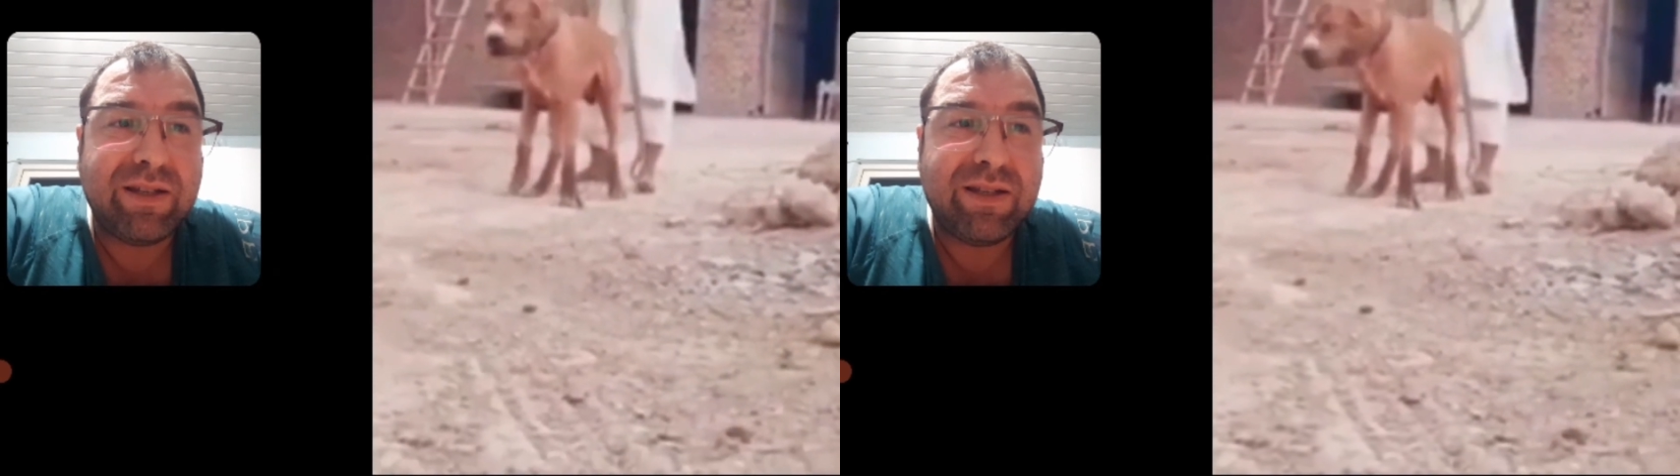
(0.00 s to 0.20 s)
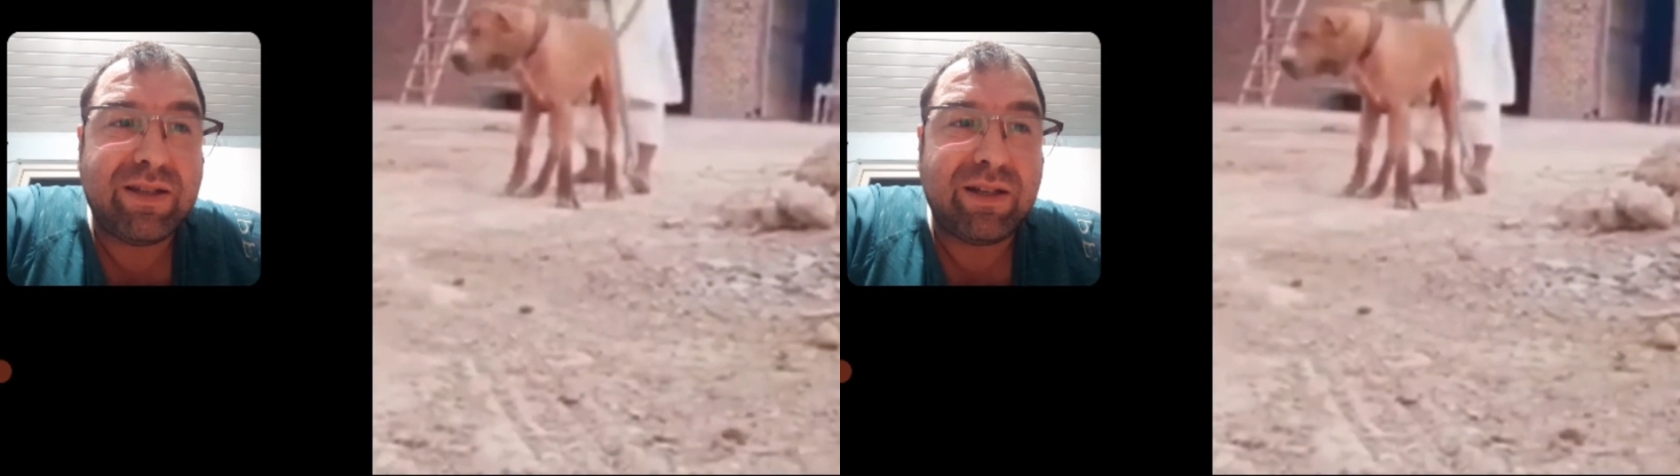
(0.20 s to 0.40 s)

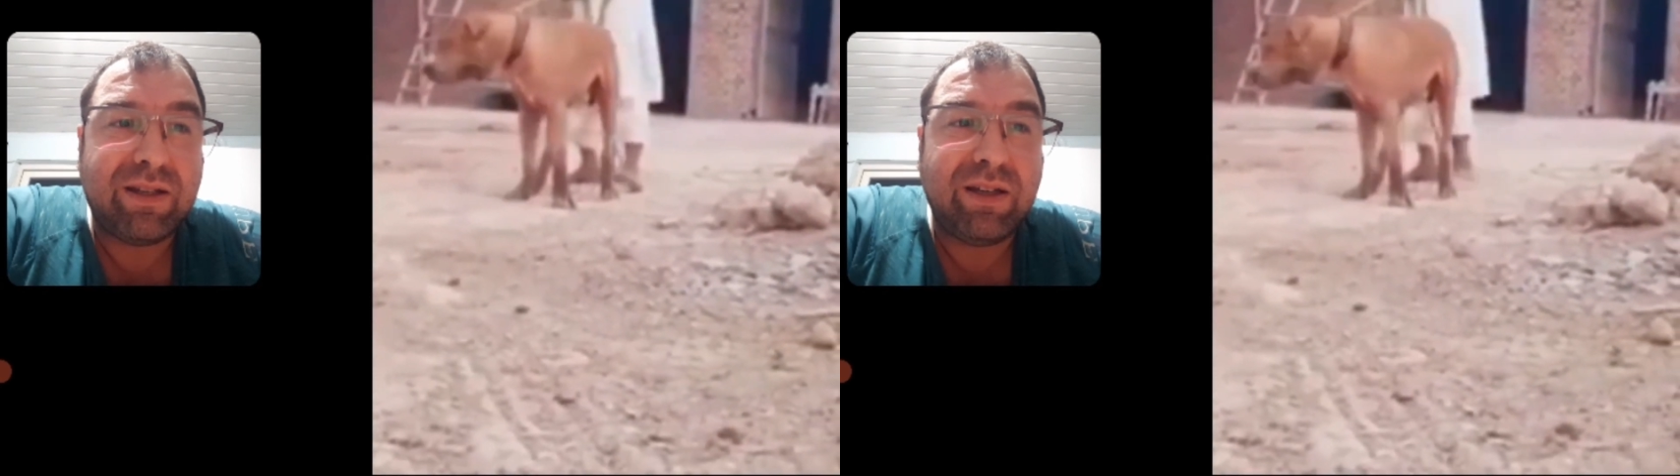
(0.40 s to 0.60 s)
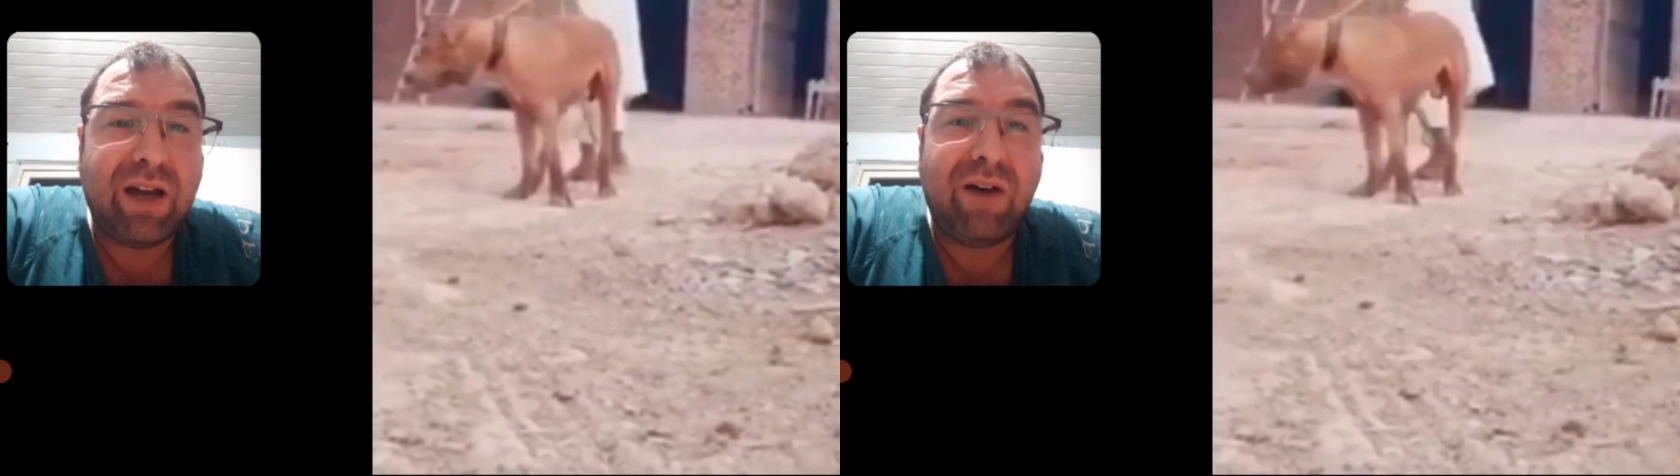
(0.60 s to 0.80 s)

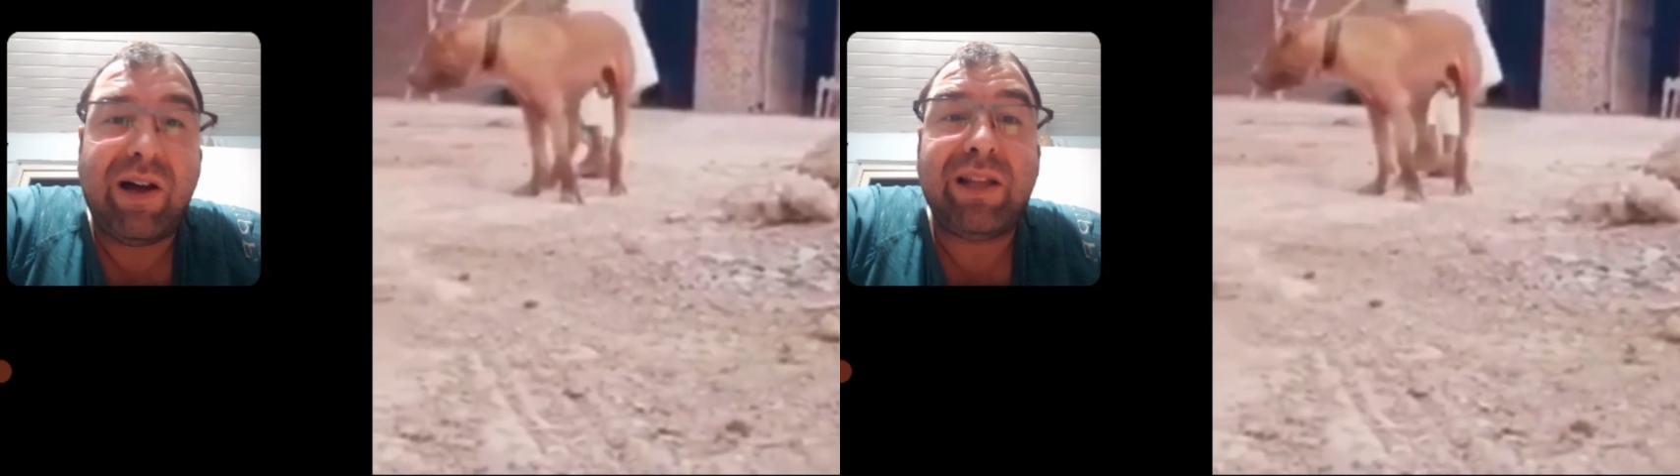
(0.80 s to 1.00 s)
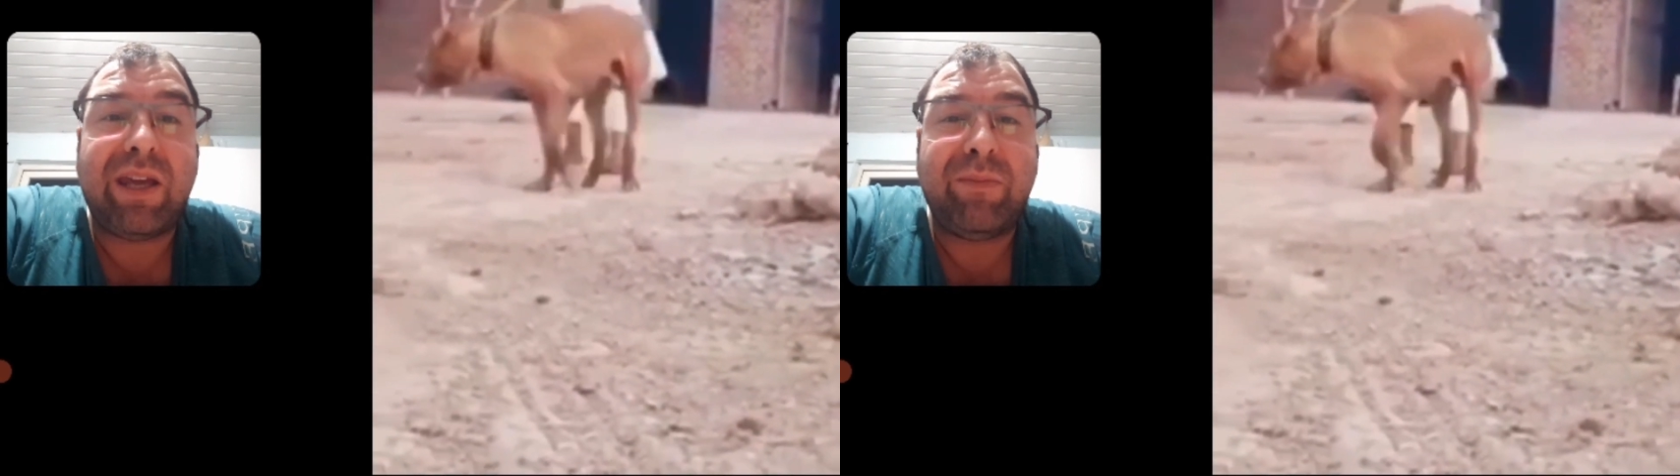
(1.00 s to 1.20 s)
ısırdı
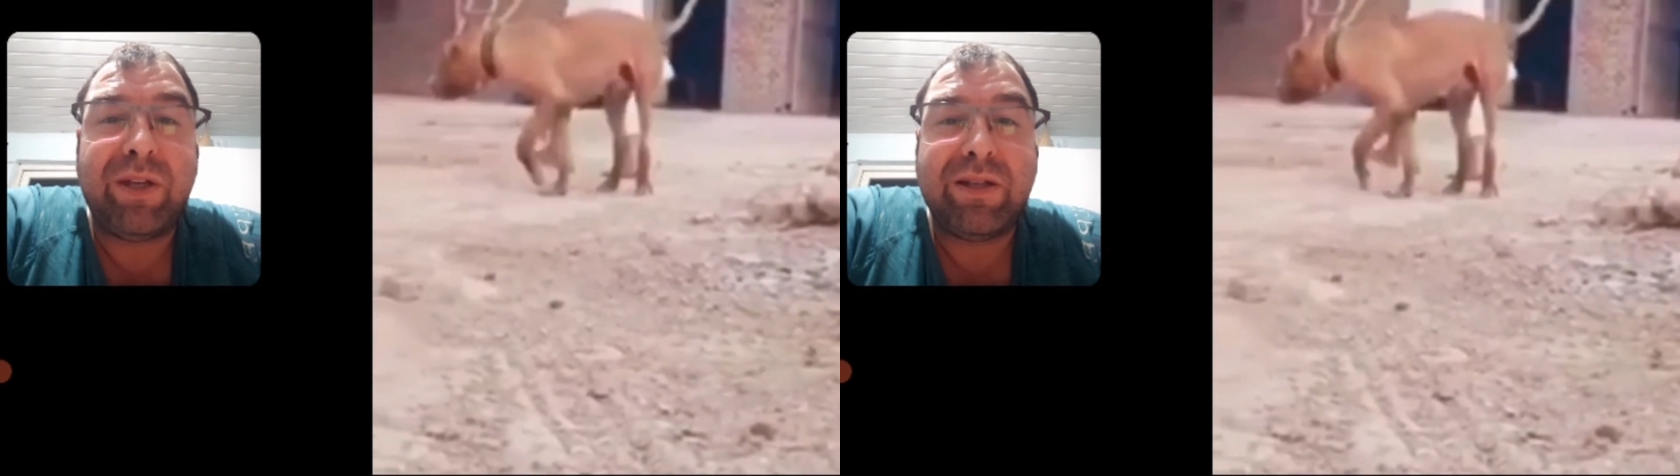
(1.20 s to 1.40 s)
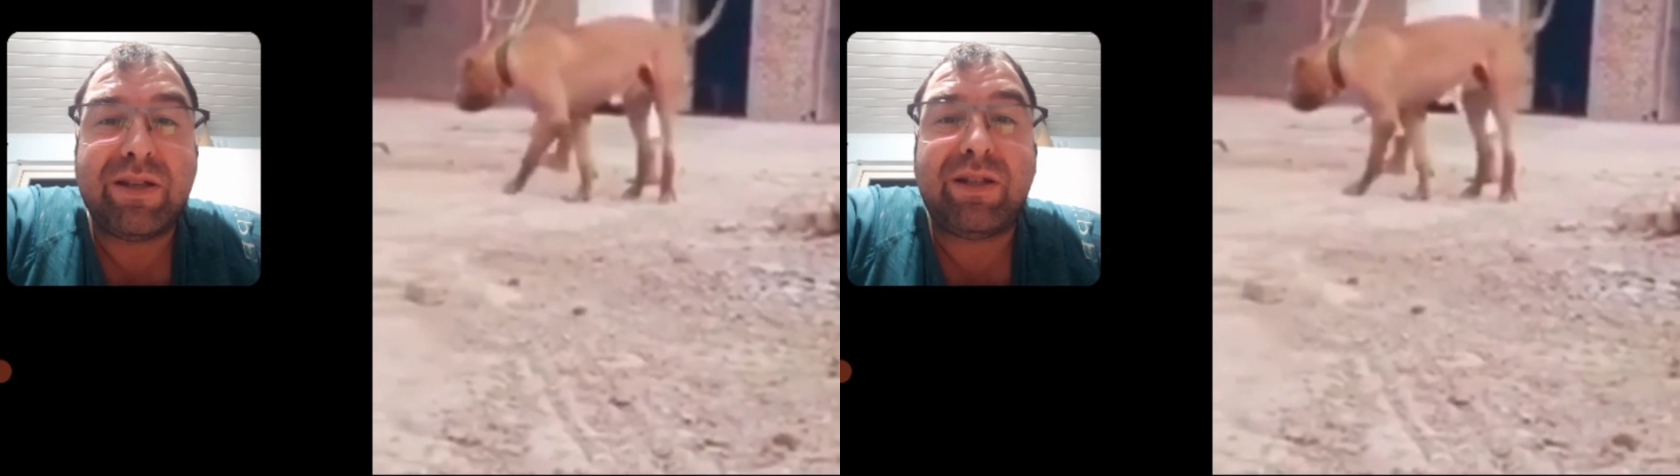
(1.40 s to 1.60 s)
kaval kemiğinizi